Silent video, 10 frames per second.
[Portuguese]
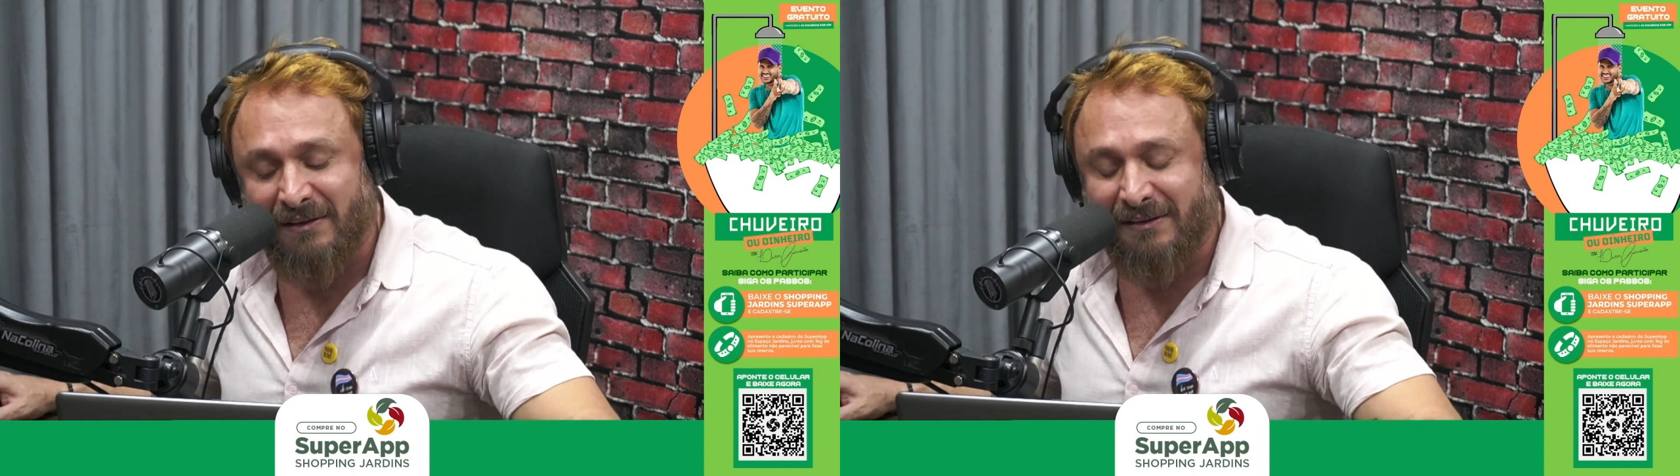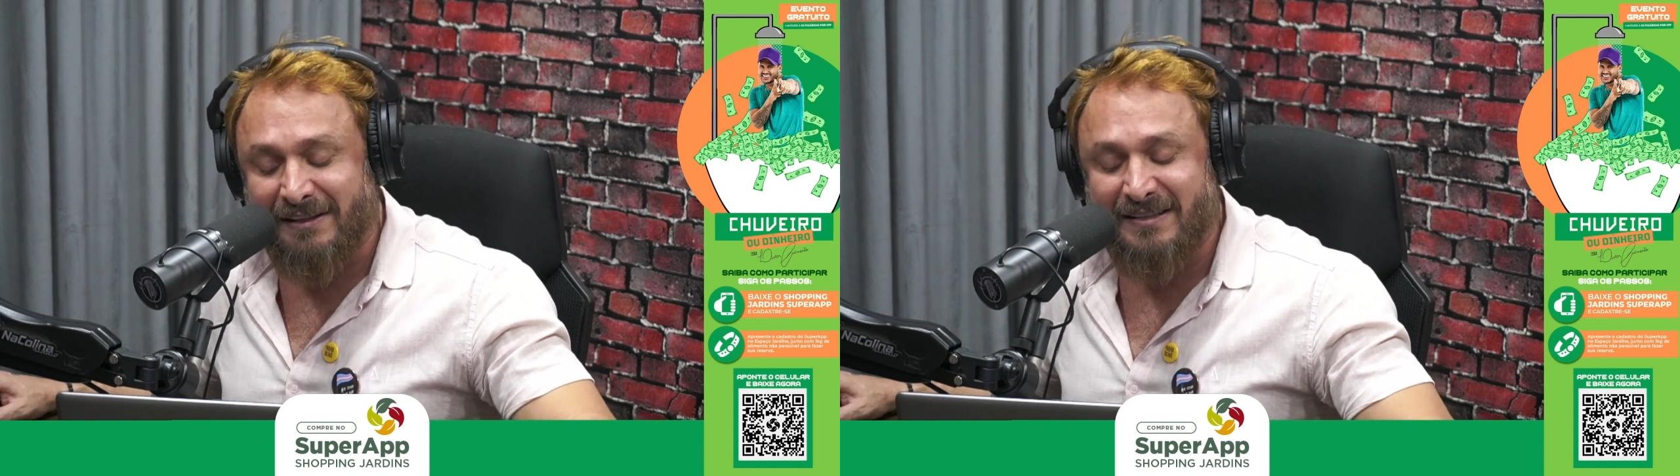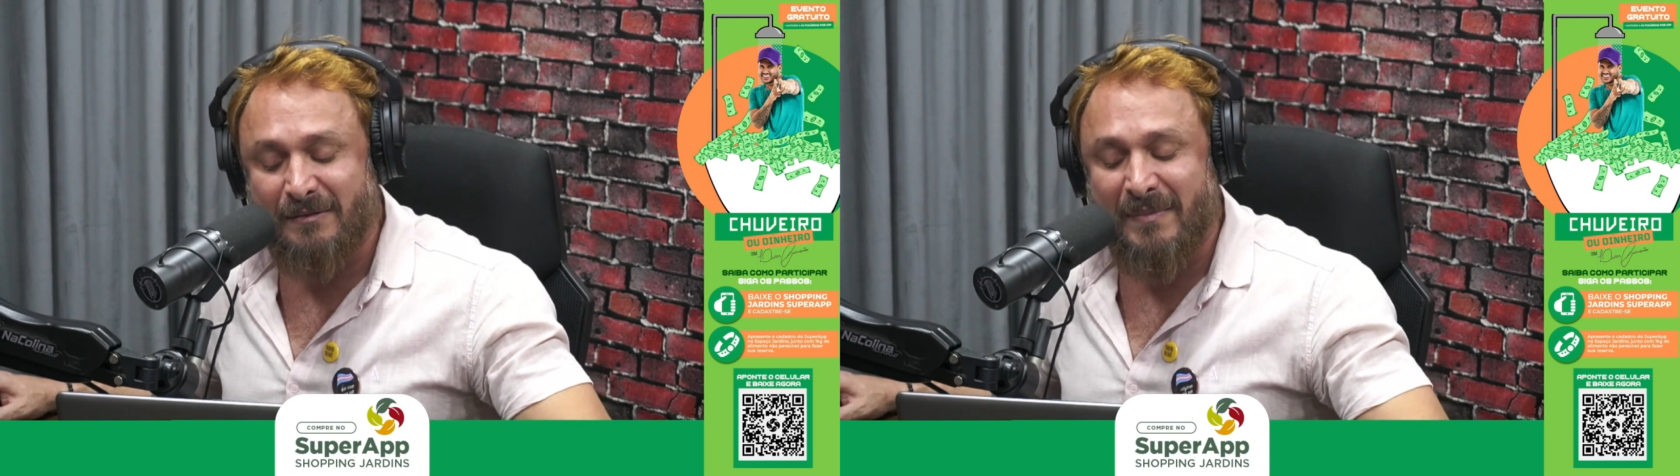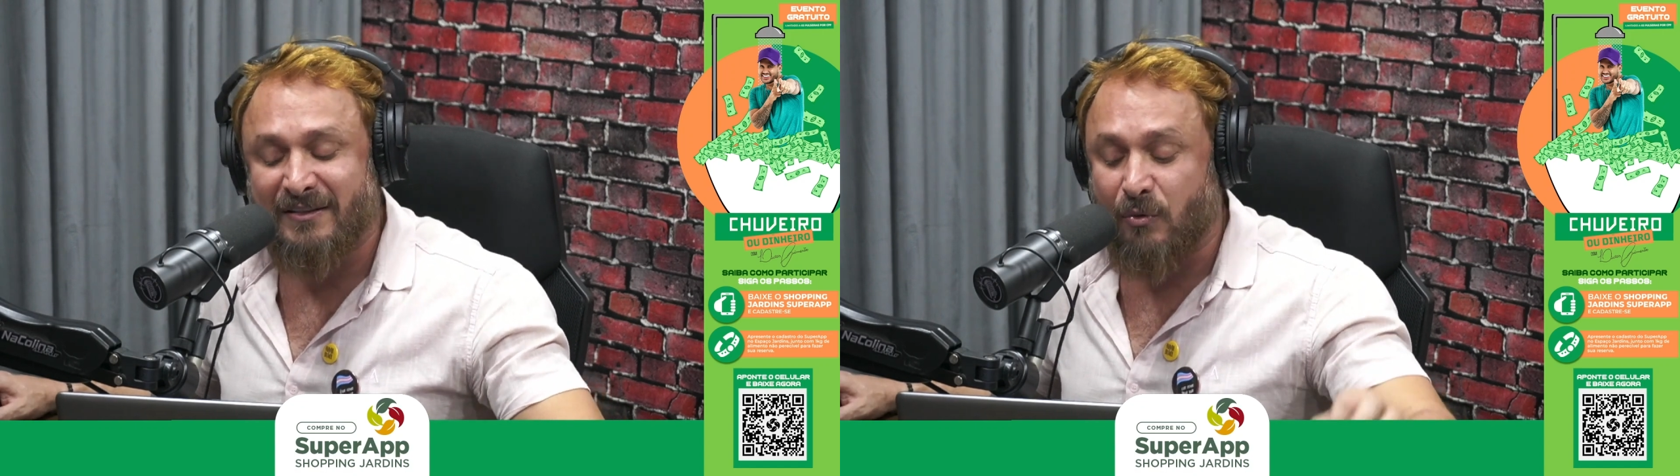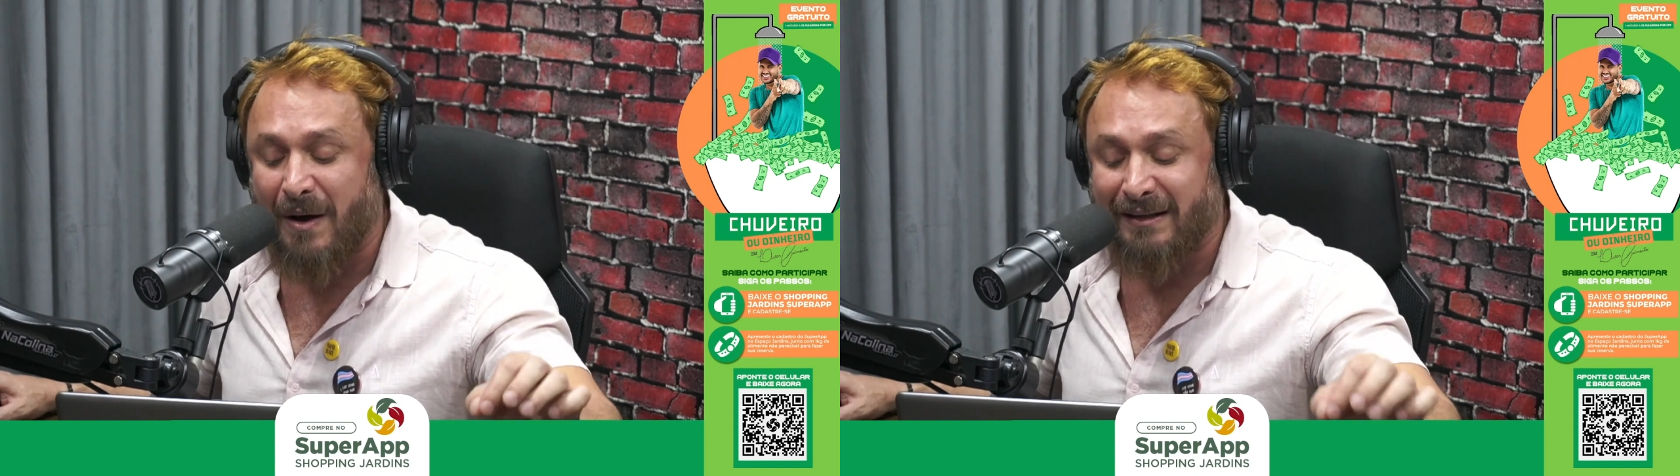23 desse
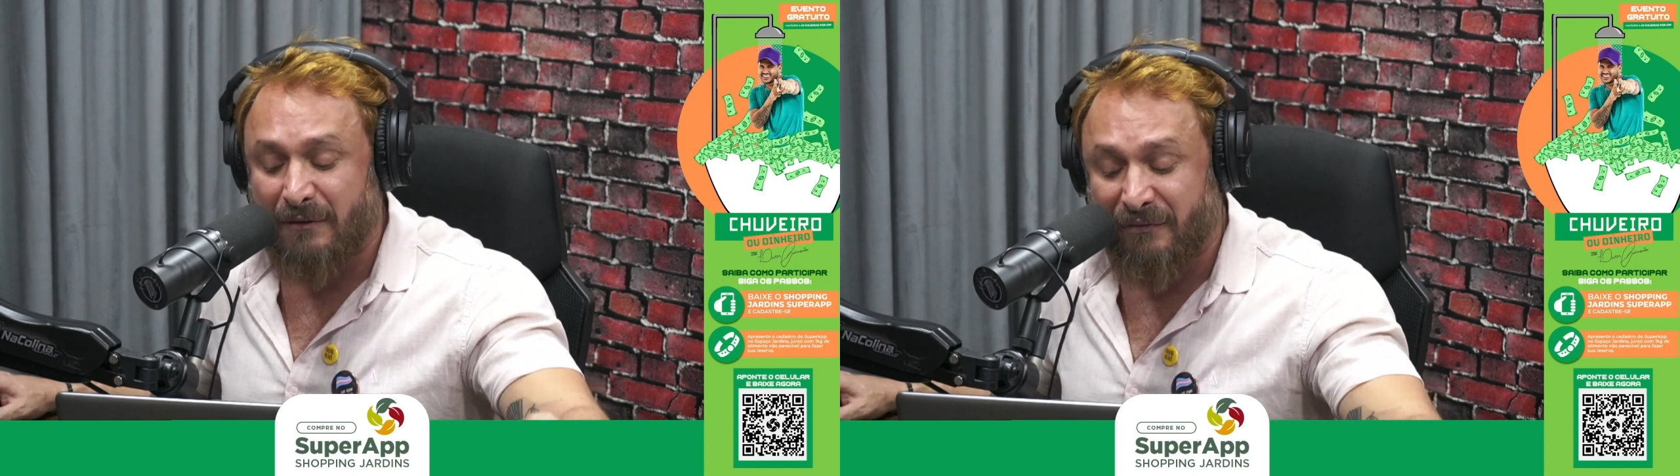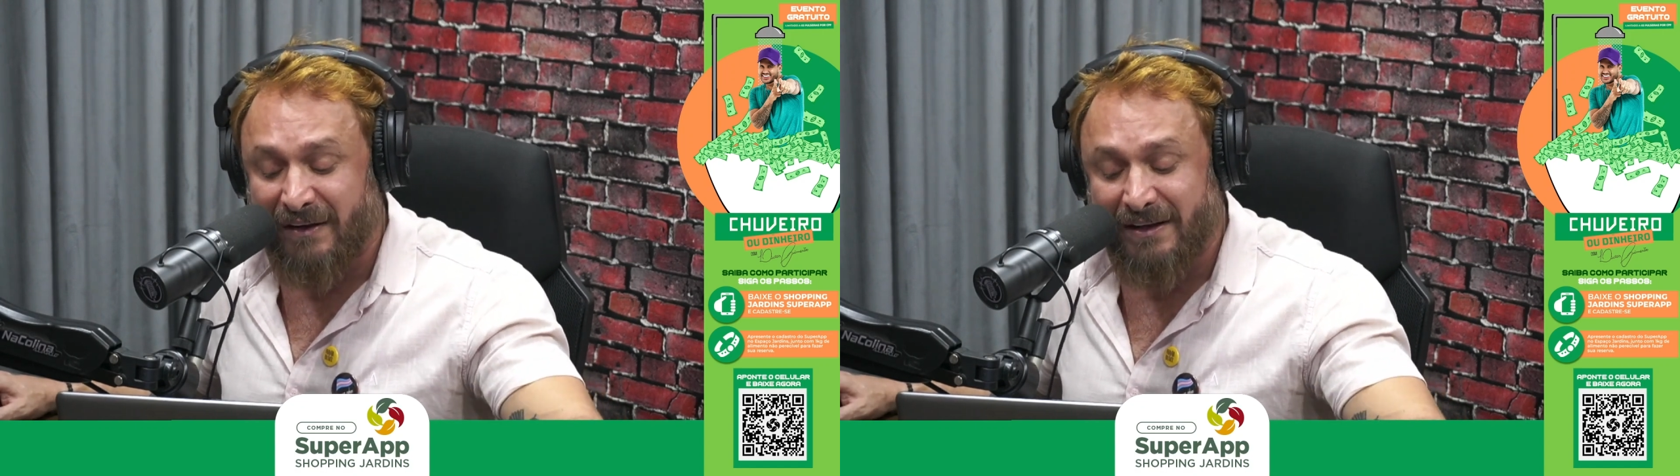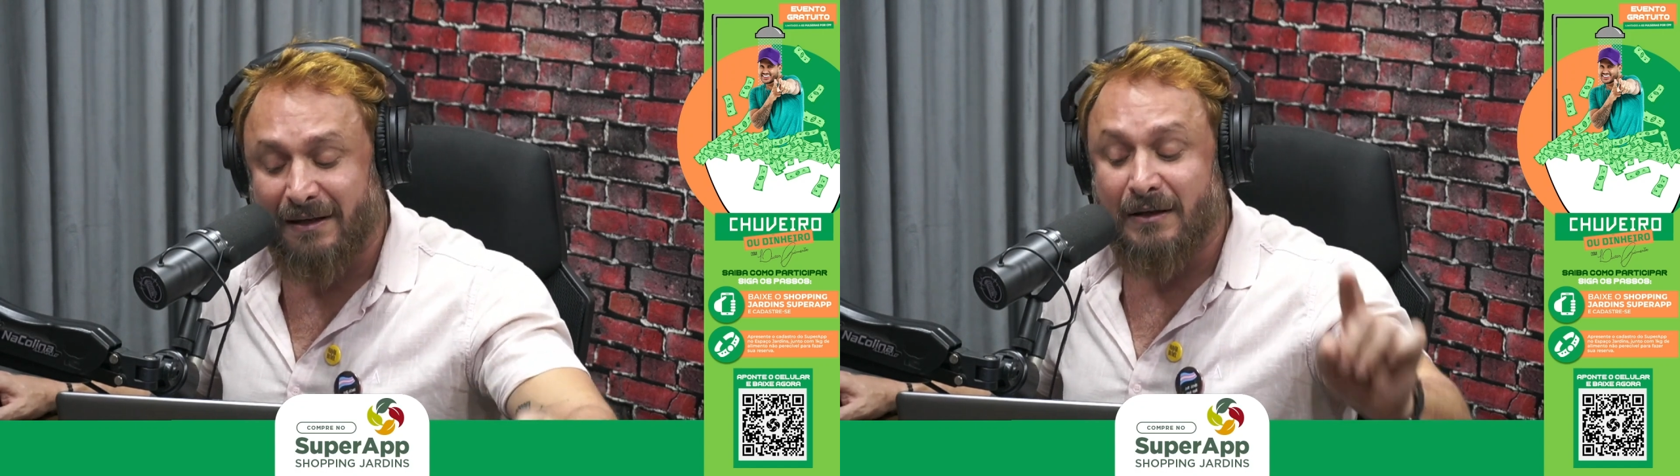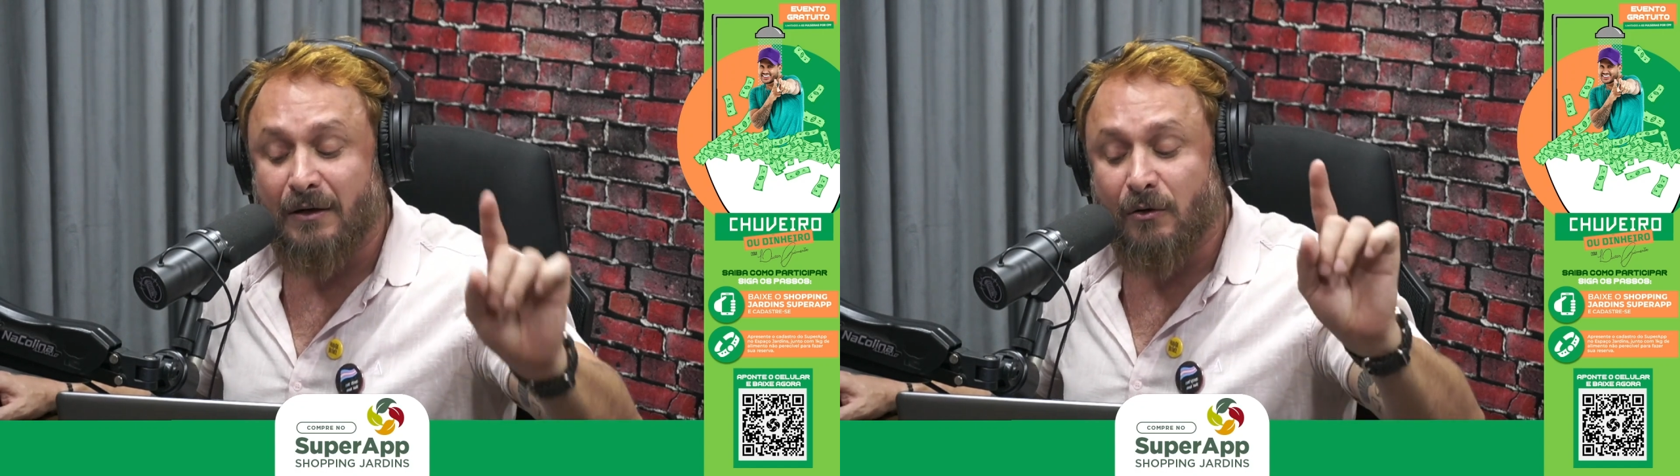mês, quarta-feira,